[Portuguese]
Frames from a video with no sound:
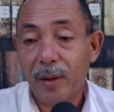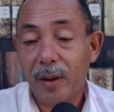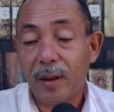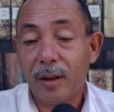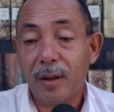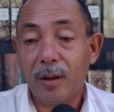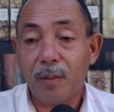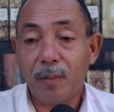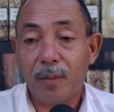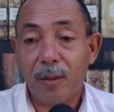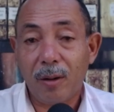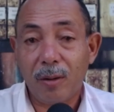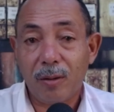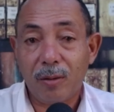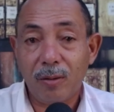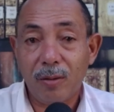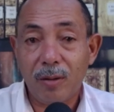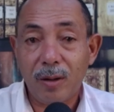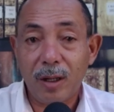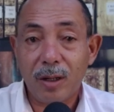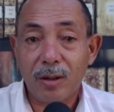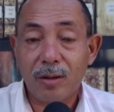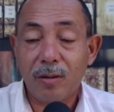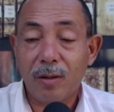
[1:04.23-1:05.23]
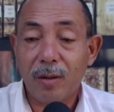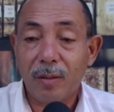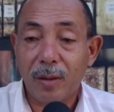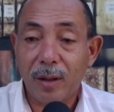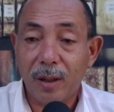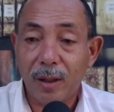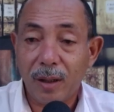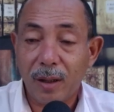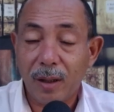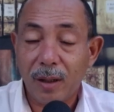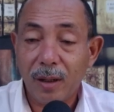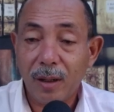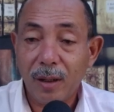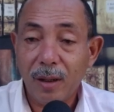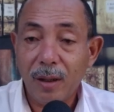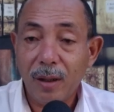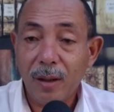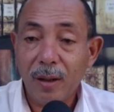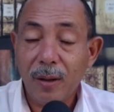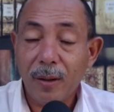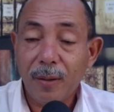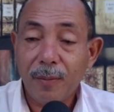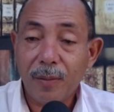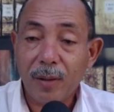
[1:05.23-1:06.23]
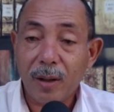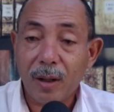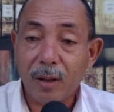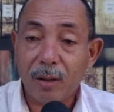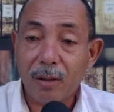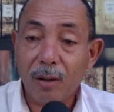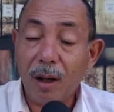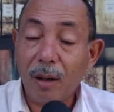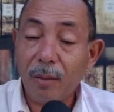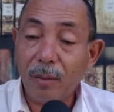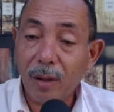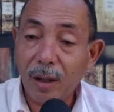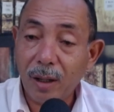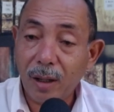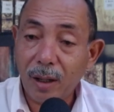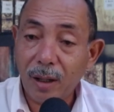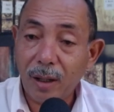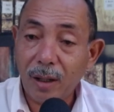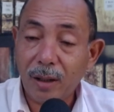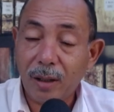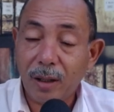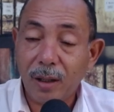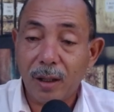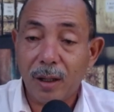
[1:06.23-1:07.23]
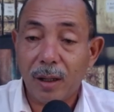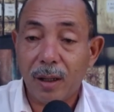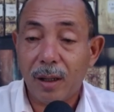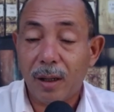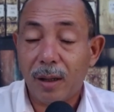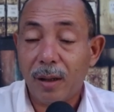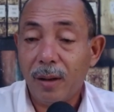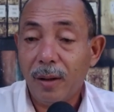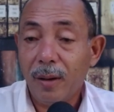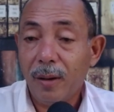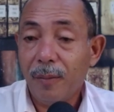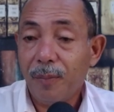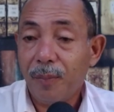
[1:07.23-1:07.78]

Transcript: então procure a sua mãe. Então a mãe tinha